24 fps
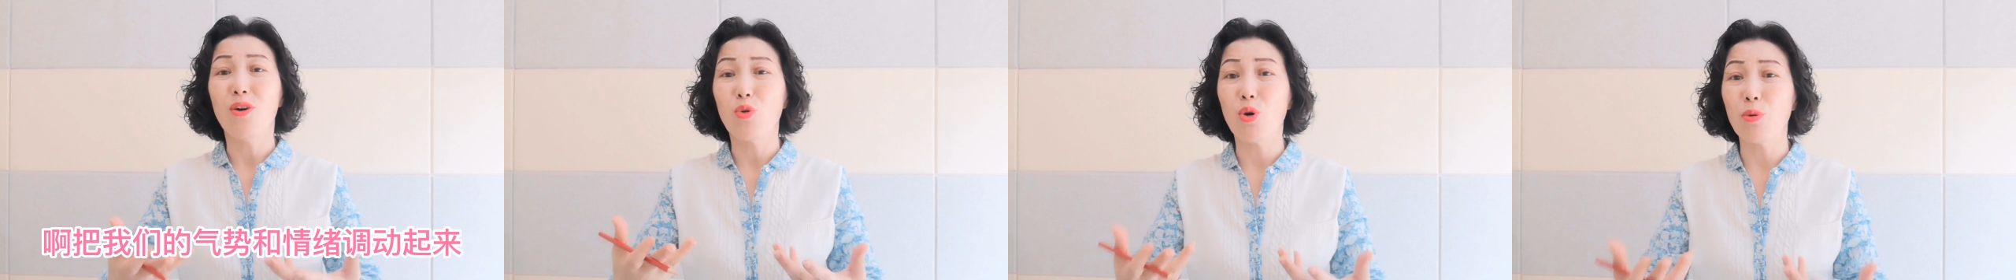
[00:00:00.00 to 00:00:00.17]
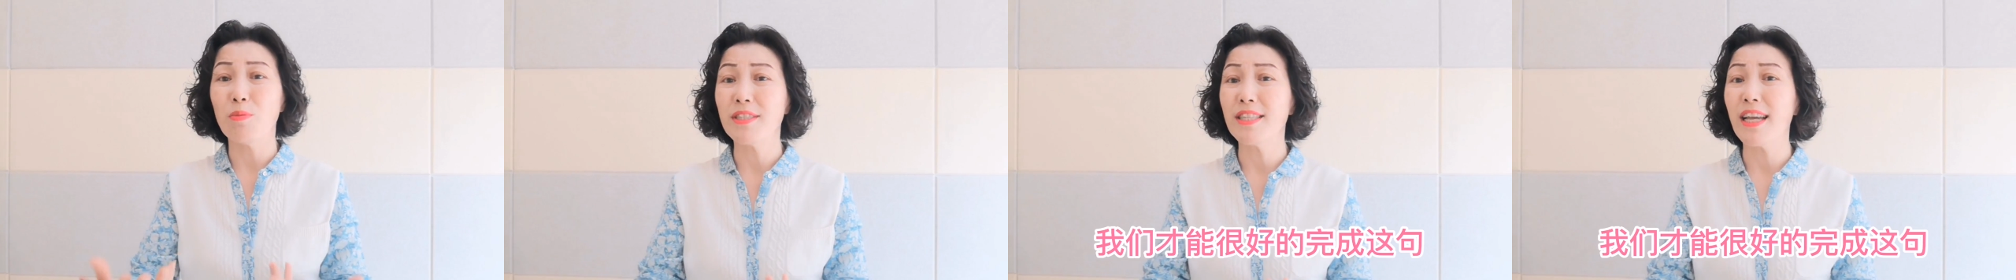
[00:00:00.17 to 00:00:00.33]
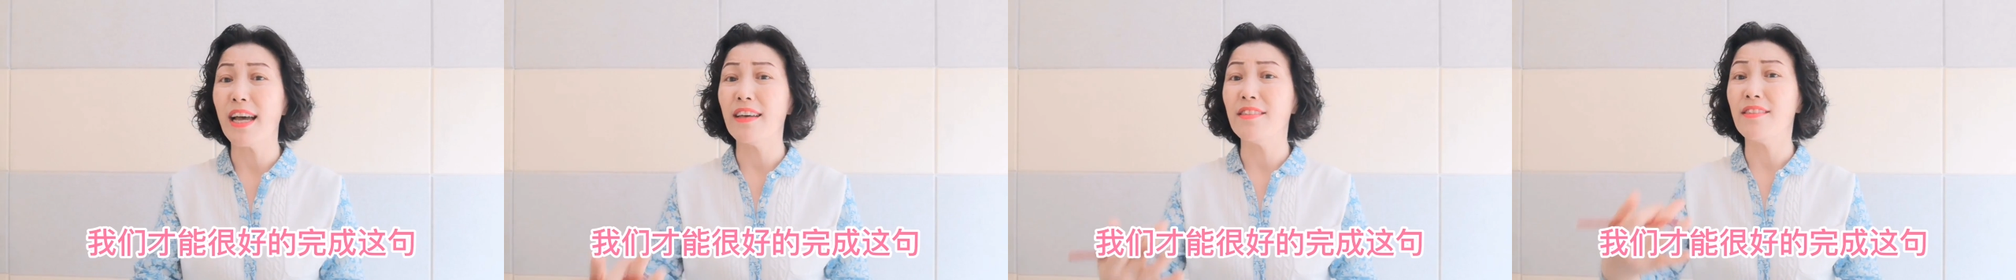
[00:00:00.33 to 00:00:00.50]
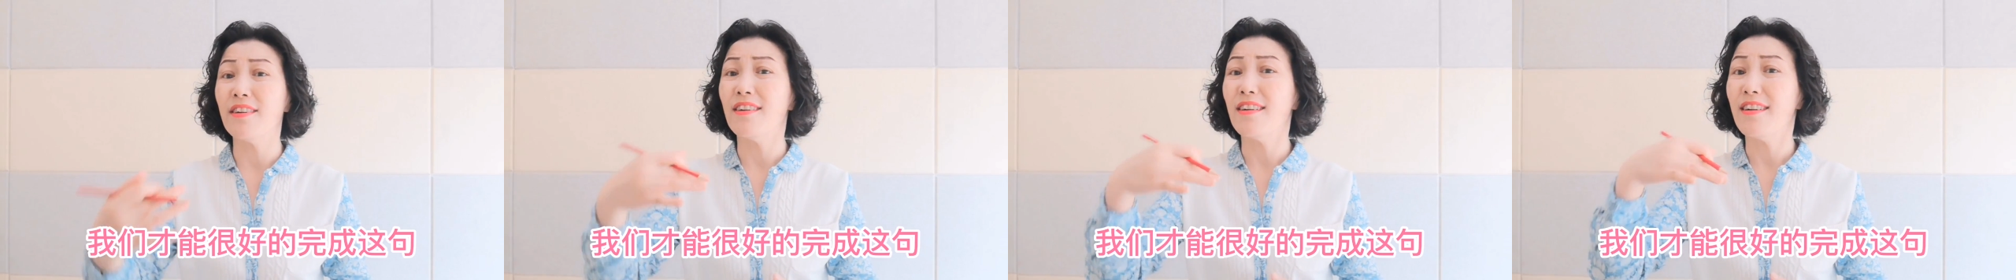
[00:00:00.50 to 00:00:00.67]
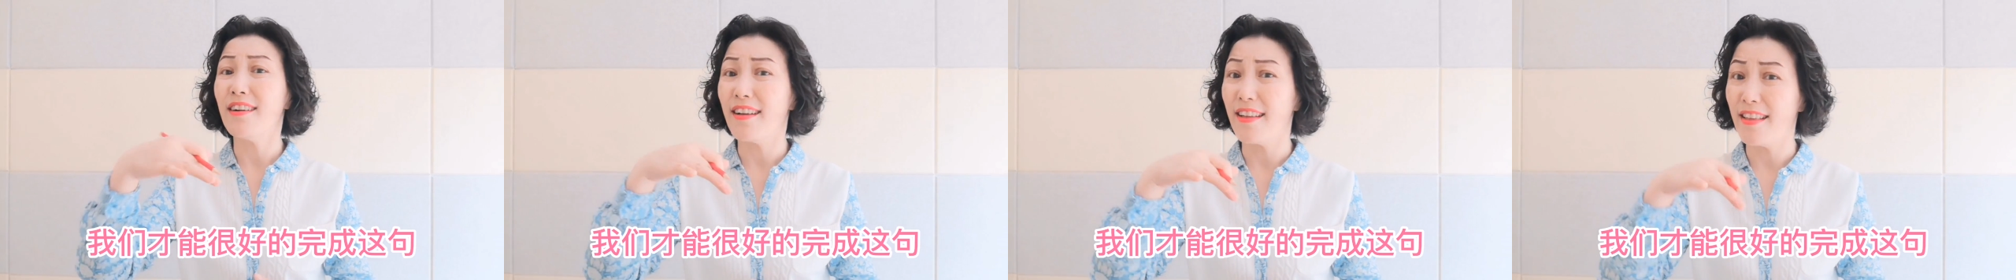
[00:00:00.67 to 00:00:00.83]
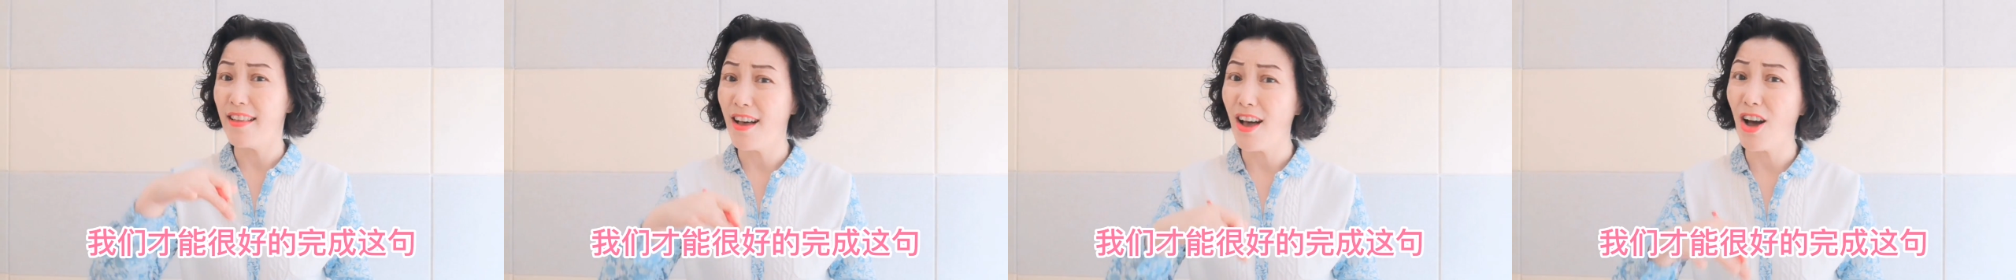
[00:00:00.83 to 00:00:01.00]
我们才能
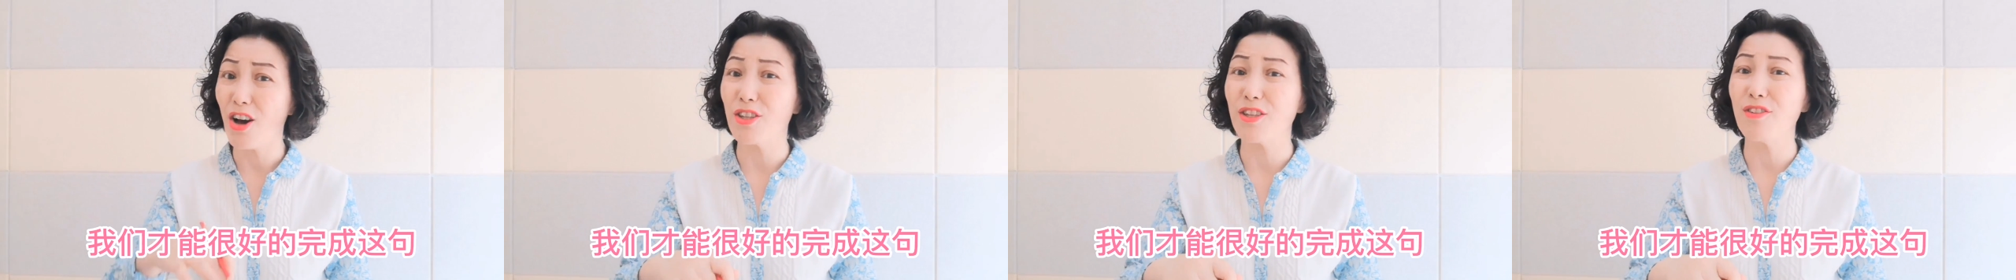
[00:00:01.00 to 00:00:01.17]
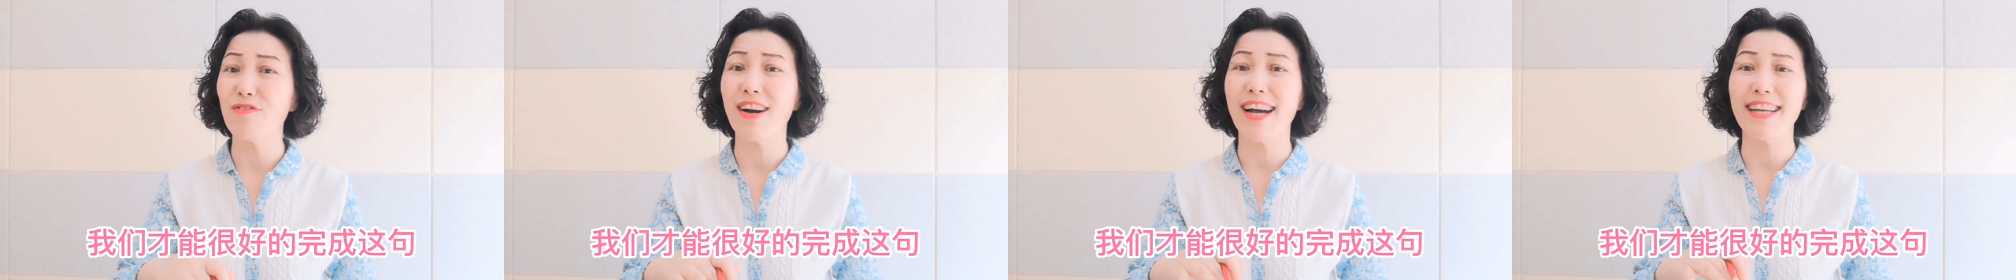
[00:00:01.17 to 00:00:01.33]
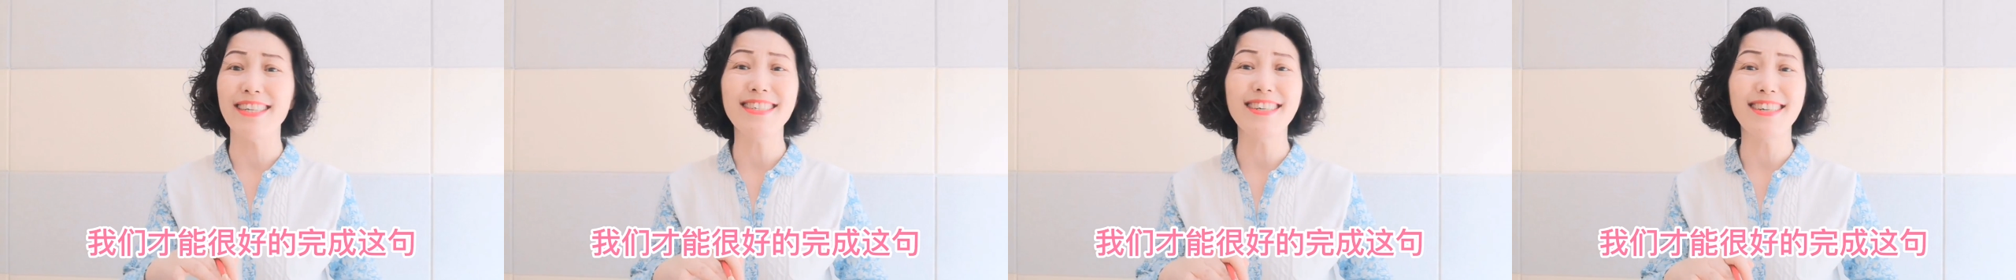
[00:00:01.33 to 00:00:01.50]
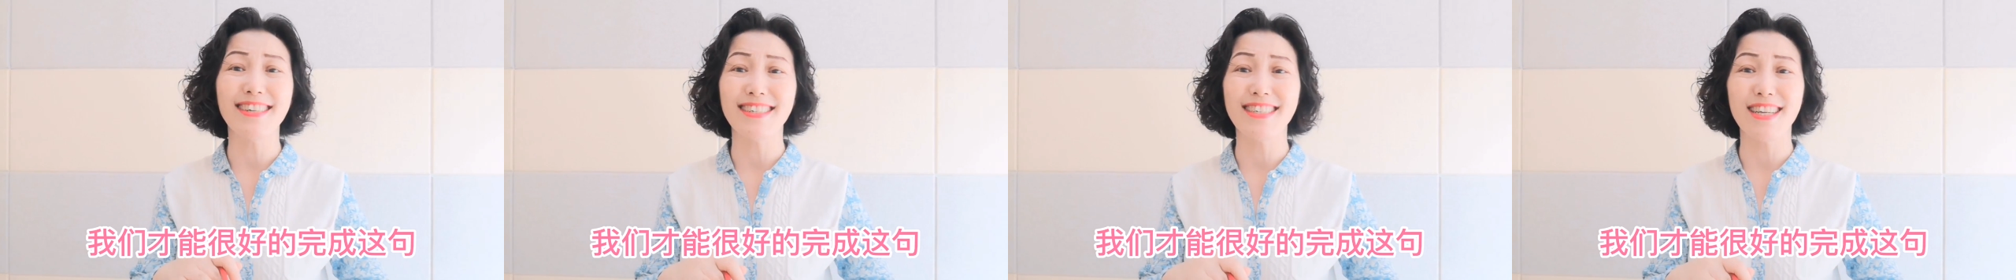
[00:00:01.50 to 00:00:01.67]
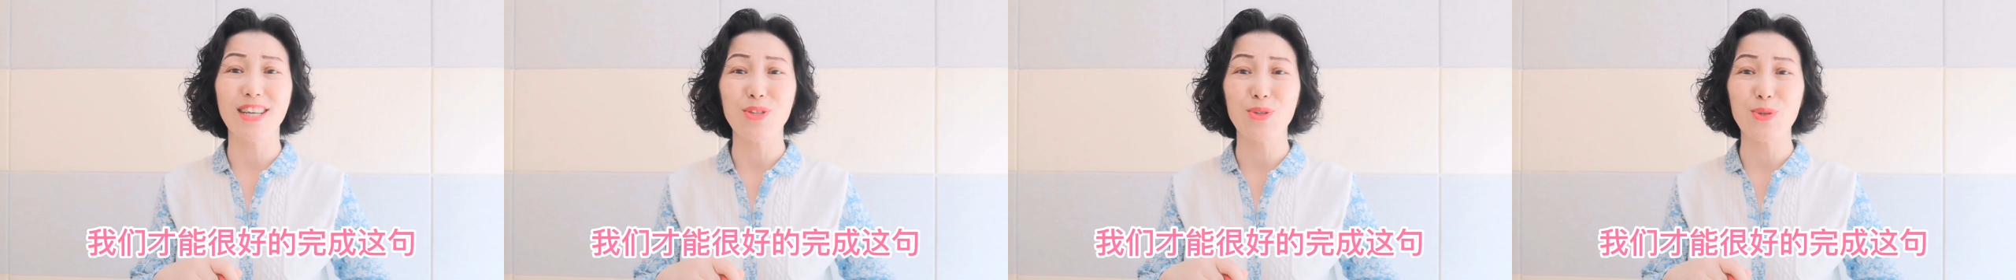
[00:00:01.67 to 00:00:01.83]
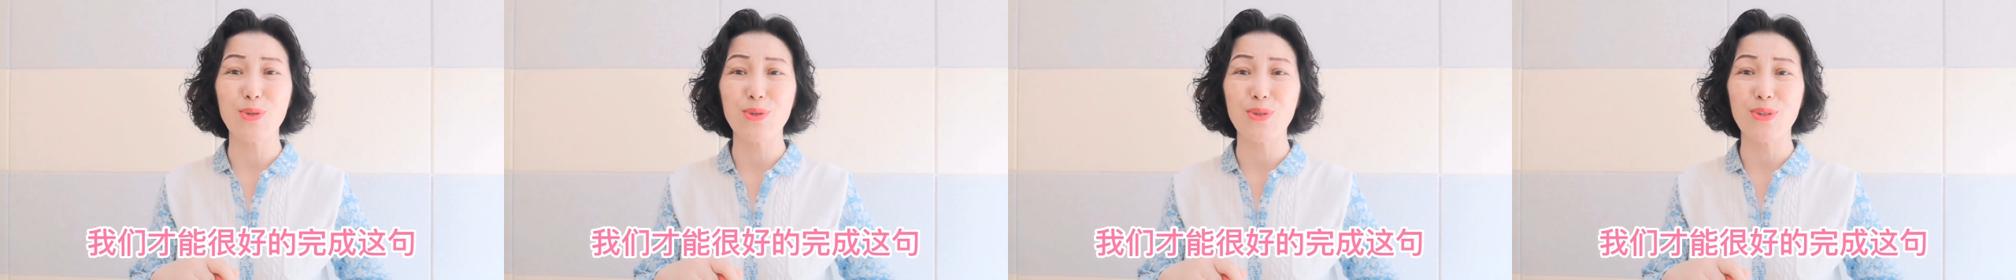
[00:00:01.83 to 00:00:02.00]
很好的完成
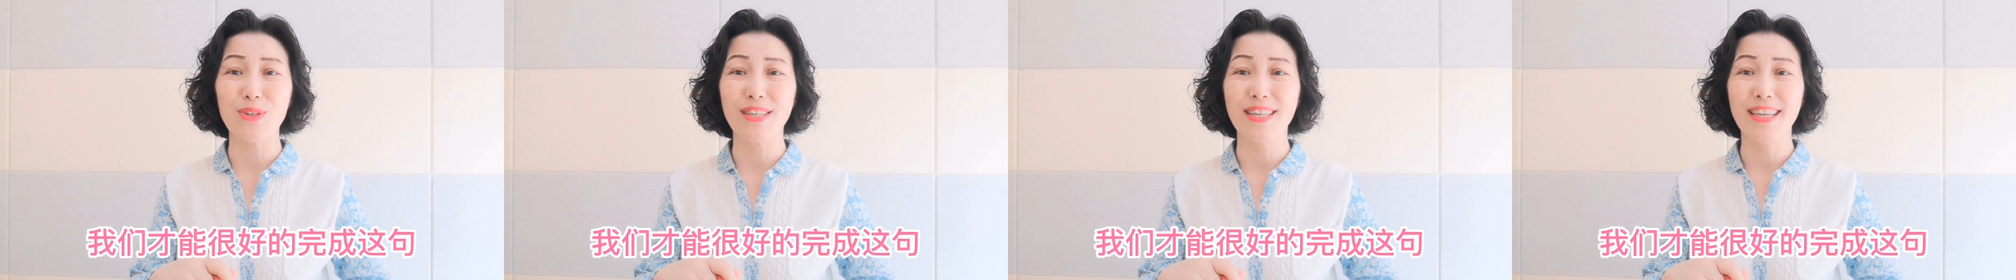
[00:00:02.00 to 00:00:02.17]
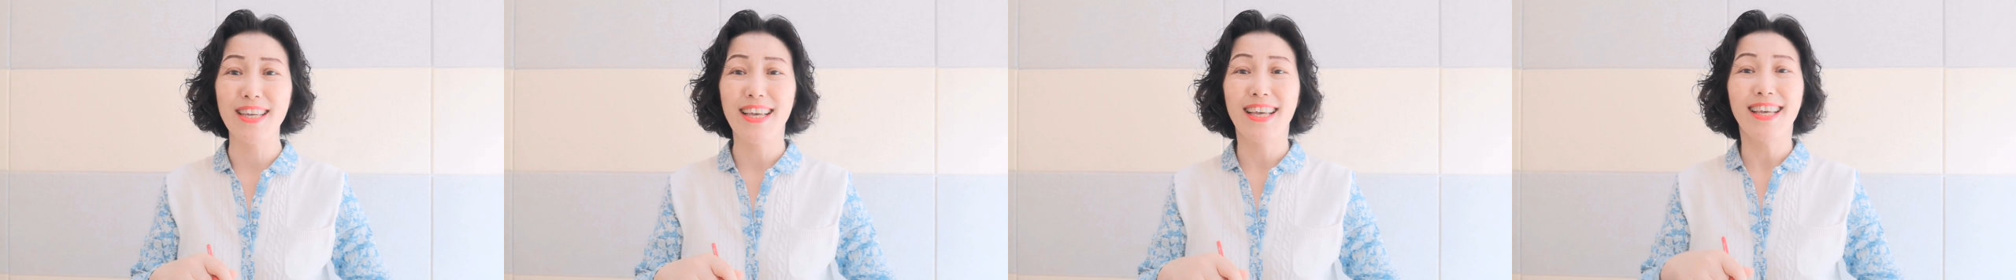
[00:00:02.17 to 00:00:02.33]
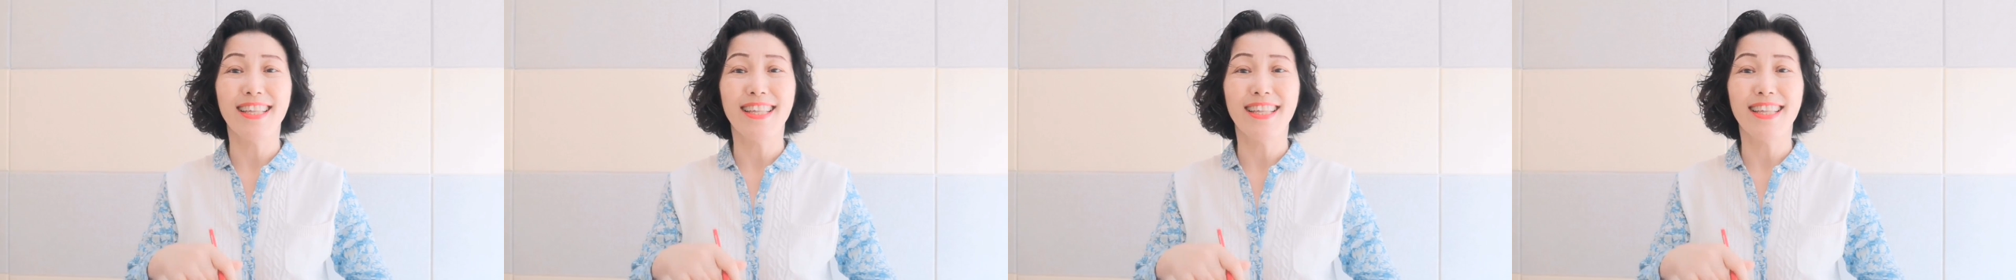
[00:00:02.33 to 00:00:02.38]
这句。